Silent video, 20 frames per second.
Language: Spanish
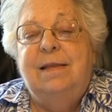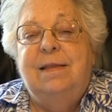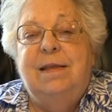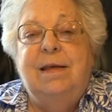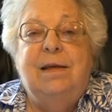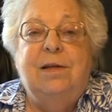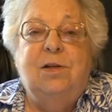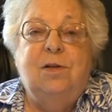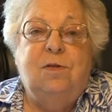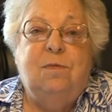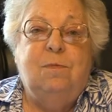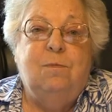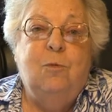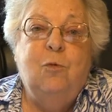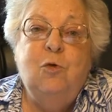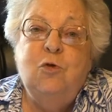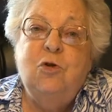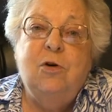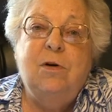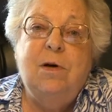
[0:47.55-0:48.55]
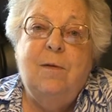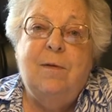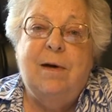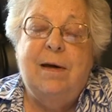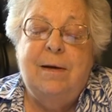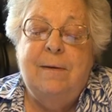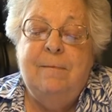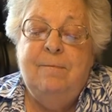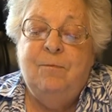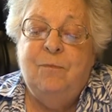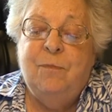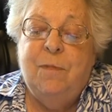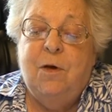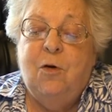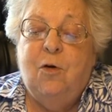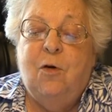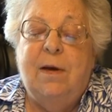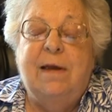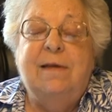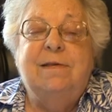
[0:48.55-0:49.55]
tienen mucho que ver
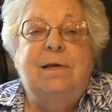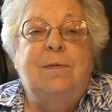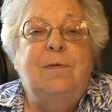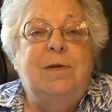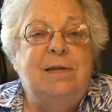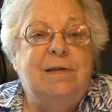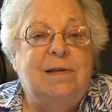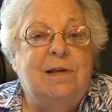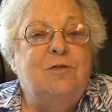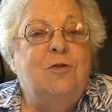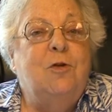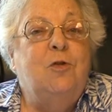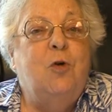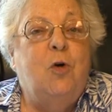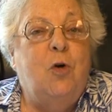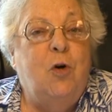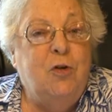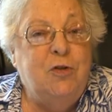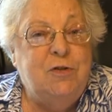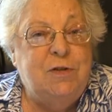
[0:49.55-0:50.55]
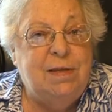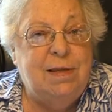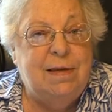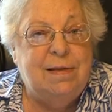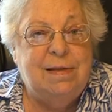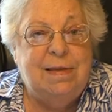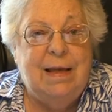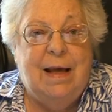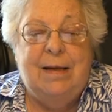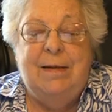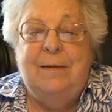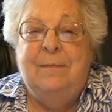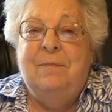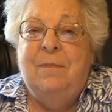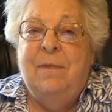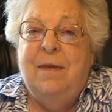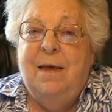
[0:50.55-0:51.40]
con la civilización occidental